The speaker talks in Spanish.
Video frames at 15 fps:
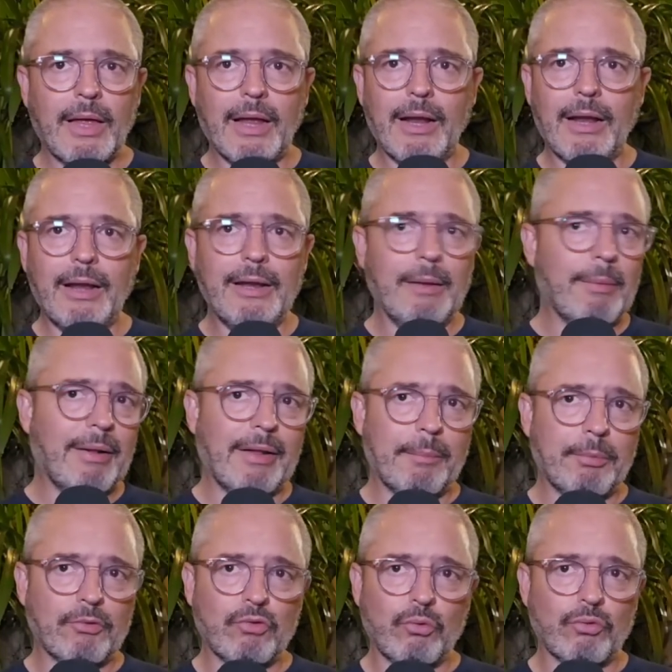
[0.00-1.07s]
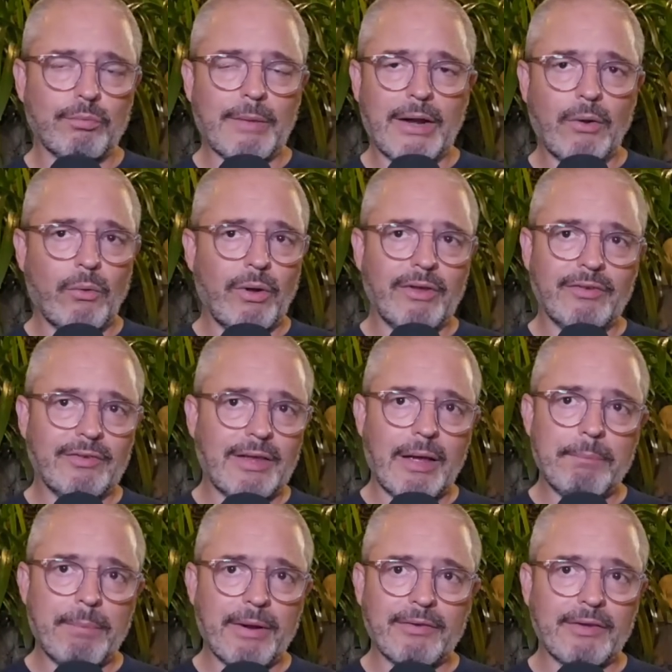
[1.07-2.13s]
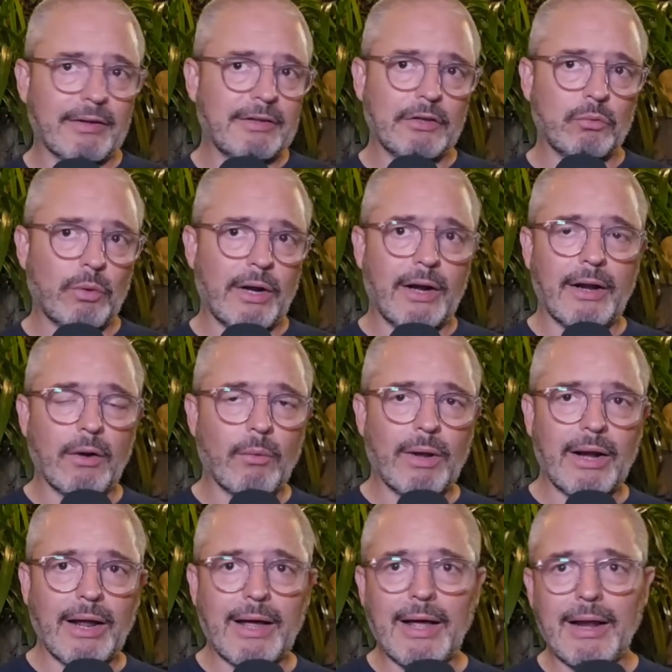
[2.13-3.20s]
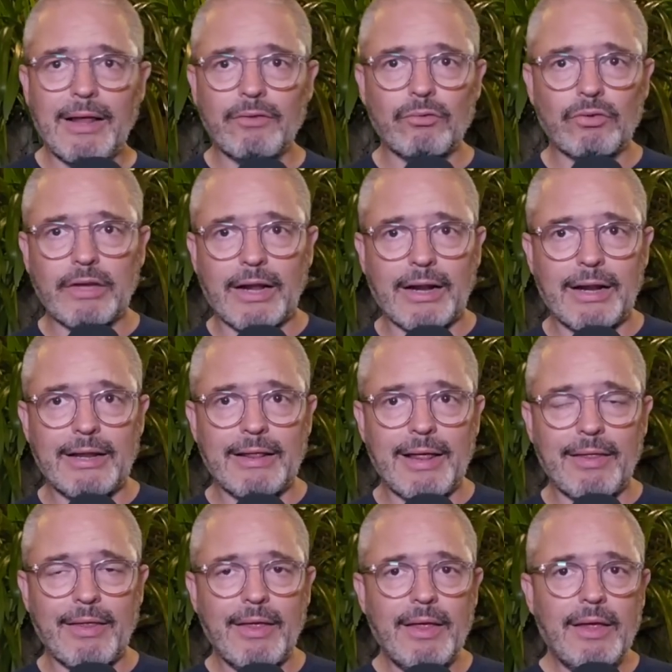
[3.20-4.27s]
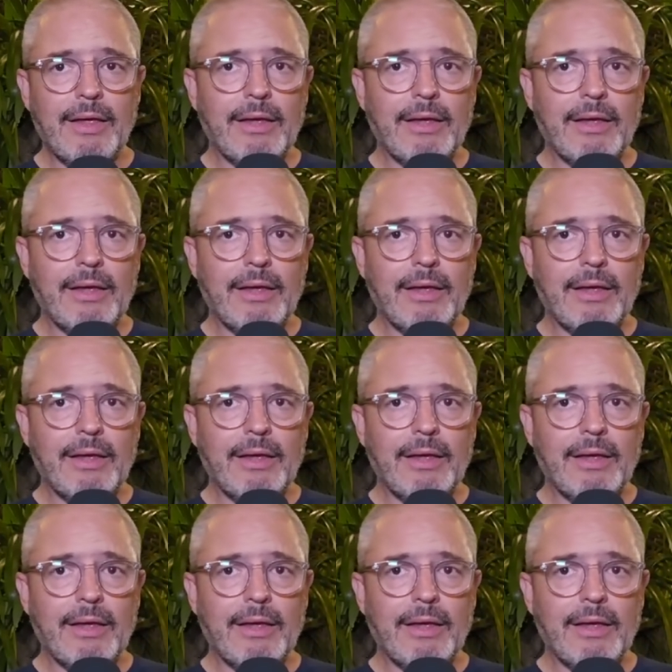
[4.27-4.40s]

El nivel del Pocho Guzmán no está para ser titular en el Guadalajara, eso es la realidad.